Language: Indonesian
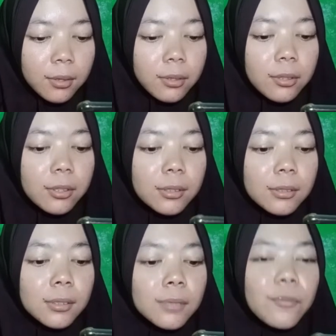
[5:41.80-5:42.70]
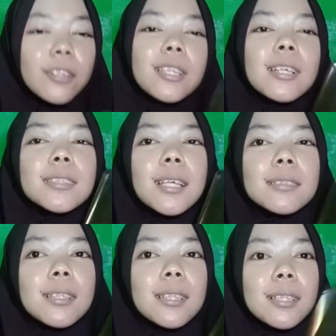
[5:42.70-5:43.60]
terus ketika
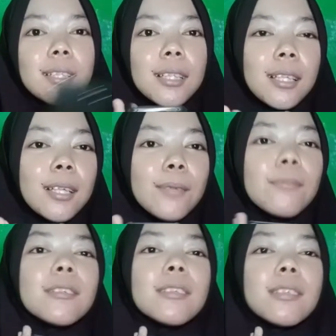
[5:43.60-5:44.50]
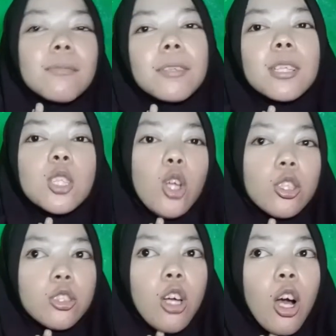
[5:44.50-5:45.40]
sunscreen ini benar-benar
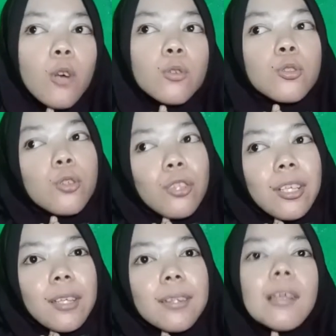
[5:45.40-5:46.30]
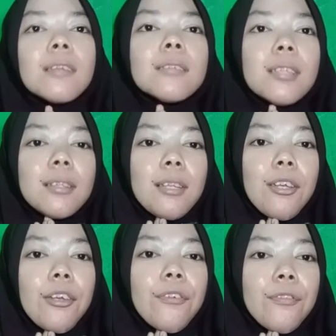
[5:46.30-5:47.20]
cocok untuk kulit
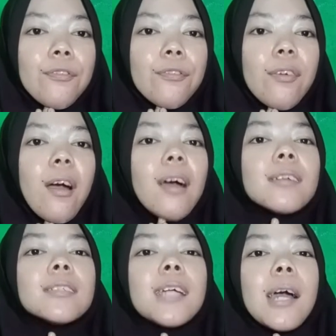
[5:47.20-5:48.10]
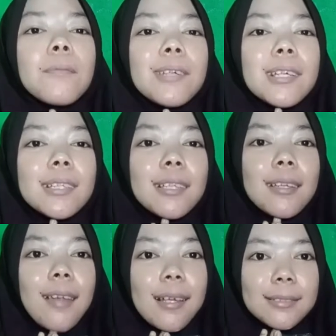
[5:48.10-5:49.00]
sensitif nggak bikin
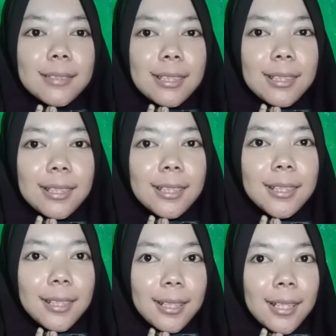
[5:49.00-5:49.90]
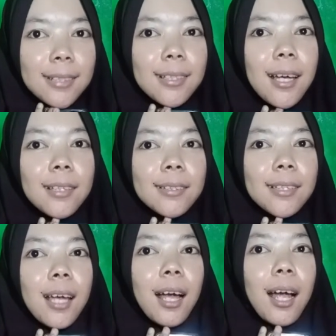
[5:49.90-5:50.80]
iritasi
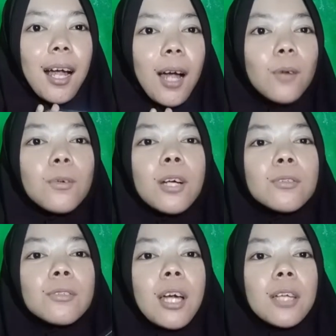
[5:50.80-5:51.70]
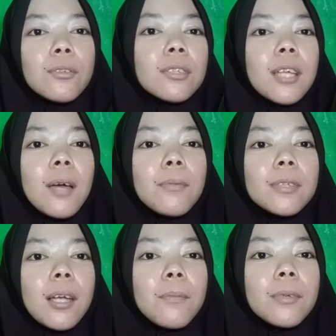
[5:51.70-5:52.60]
dan yang aku nggak suka itu dia
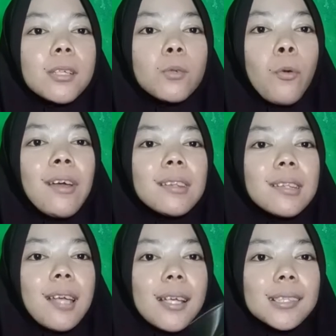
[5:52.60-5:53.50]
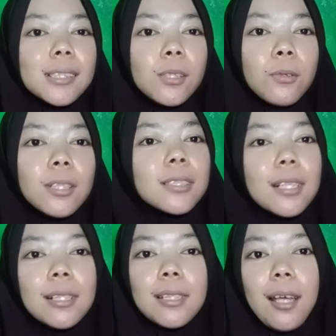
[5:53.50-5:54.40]
bisa bikin wet cast di kulit
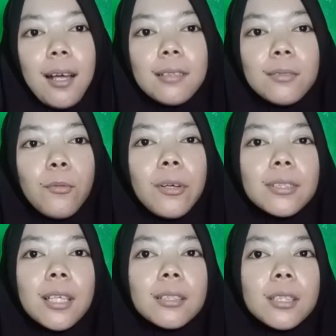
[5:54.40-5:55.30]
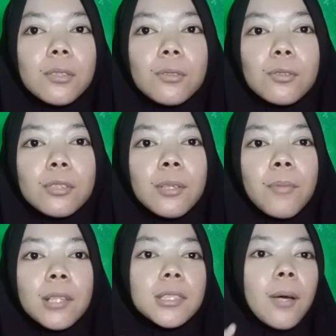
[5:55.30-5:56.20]
kalian wet cast itu
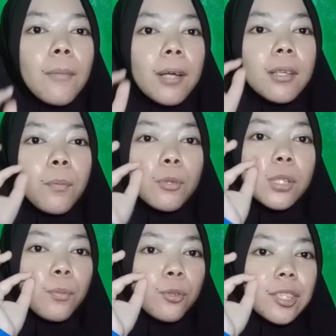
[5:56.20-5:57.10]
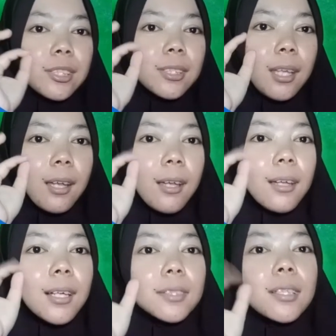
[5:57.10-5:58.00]
semacam ada putih-putihnya
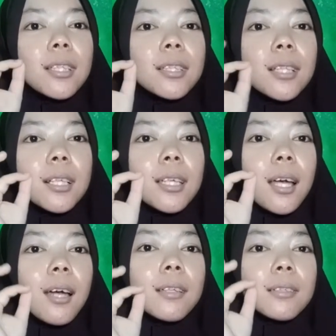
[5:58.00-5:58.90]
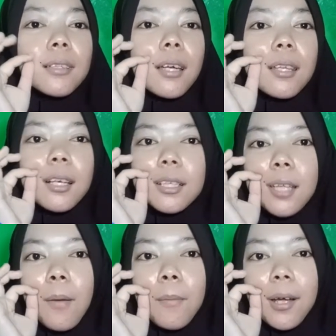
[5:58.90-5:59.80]
jadi terlihat kayak
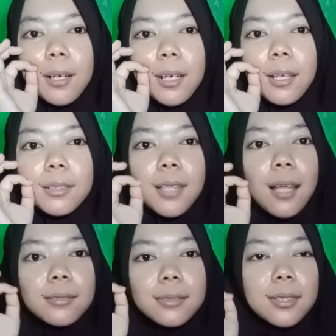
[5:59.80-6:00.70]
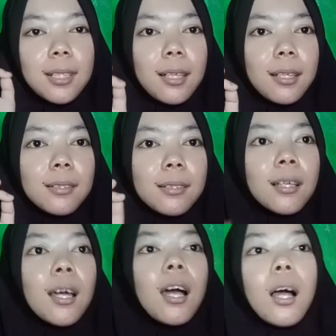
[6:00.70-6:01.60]
kita pakai sunscreen
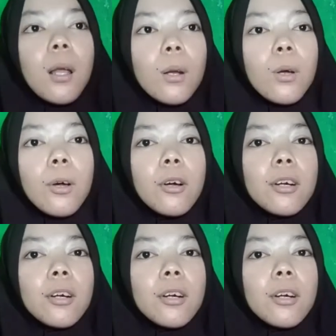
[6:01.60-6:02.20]
kalau